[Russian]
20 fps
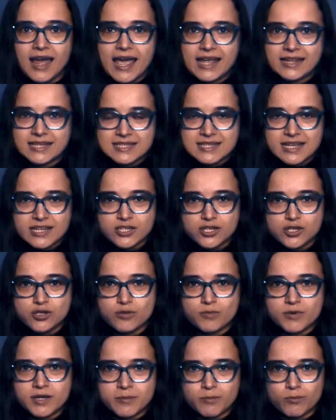Это значит,
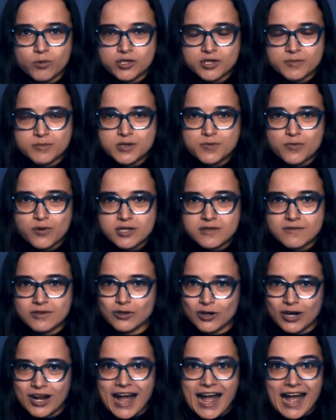что мы можем
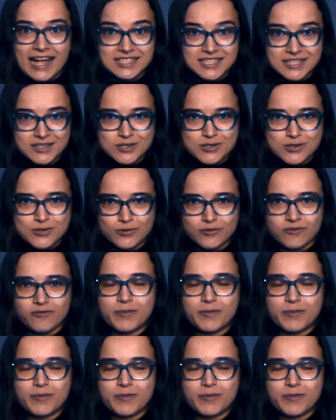использовать только один стул.